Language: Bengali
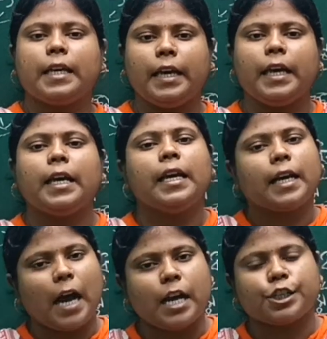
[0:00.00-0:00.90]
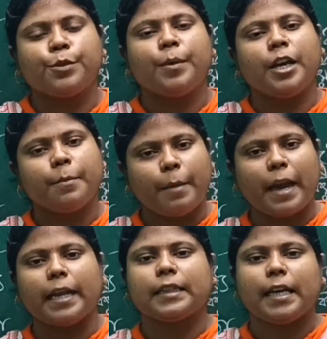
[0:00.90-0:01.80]
কি কাশ্মীর
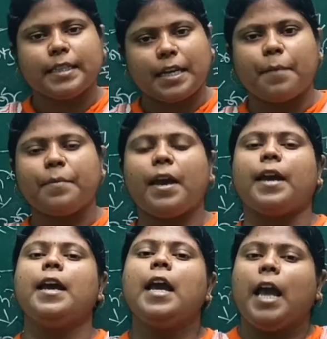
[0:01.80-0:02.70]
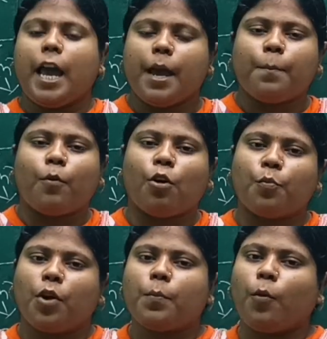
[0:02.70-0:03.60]
বেড়াতে যাবে এই
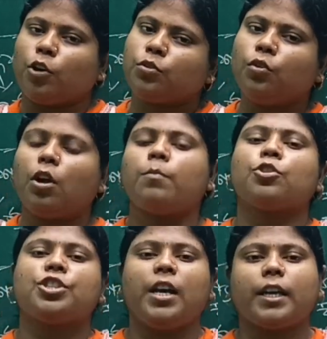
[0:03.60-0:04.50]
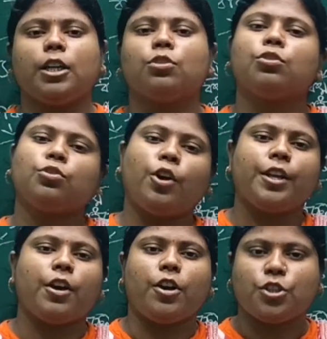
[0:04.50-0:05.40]
পরপর পদগুলো বসিয়ে কিন্তু
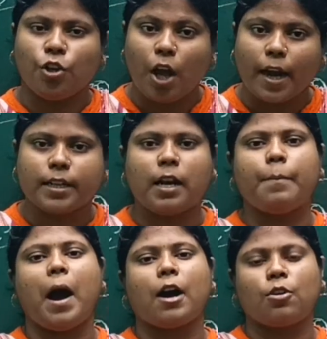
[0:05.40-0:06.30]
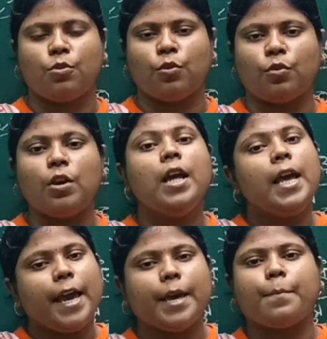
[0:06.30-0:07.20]
তৈরি হয়েছিল একটা বাক্য
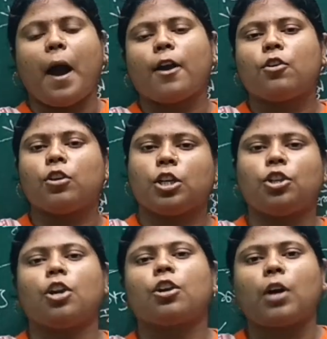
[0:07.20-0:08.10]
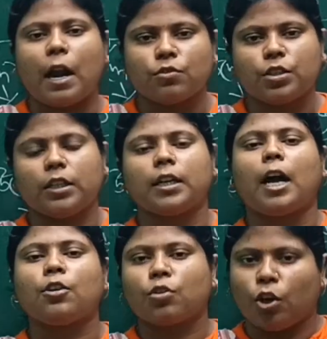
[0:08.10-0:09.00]
এই বাক্যটা ধরো কারোর সাথে
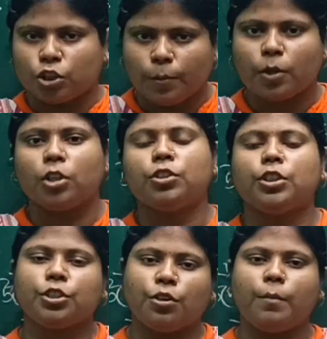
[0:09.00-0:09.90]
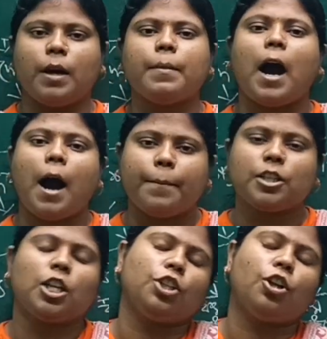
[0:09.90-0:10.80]
কারোর কথোপকথনের সময় বা
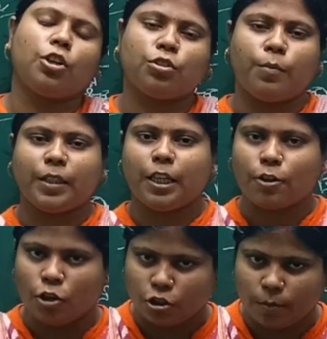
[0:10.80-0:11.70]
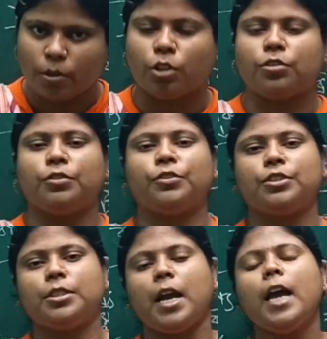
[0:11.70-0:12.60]
আমার সাথে ধরো তোমাদের কথোপকথন
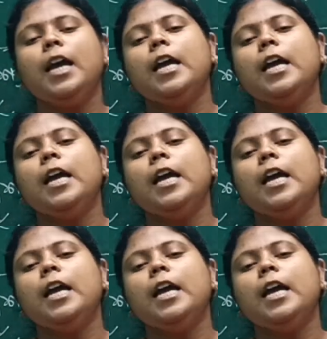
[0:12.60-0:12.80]
হচ্ছে